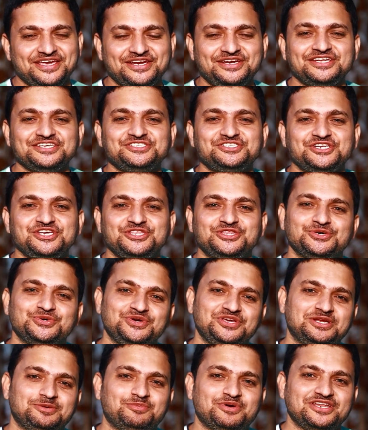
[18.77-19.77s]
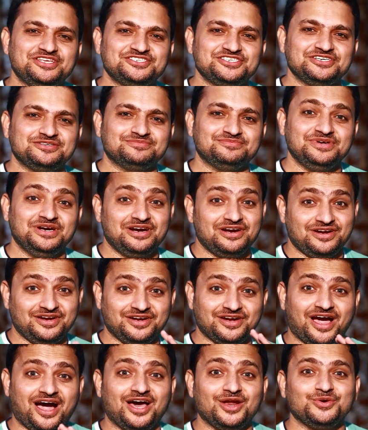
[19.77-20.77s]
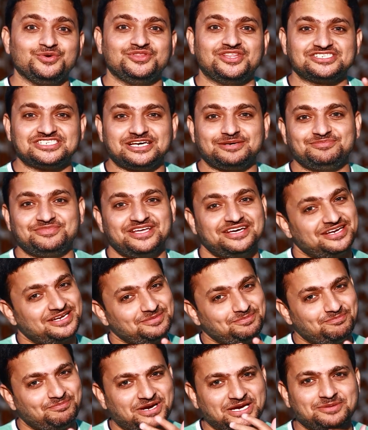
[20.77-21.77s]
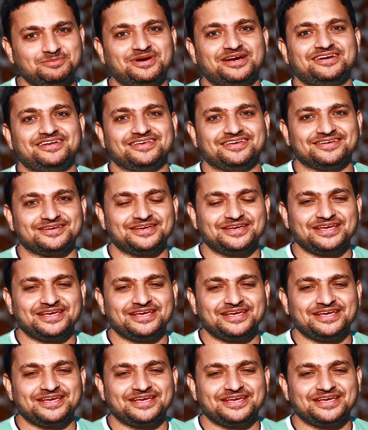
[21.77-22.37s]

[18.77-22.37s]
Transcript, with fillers: ఇండస్ట్రీతో ఈయన పరిచయం నాలుగు దశాబ్దాల పైమాటే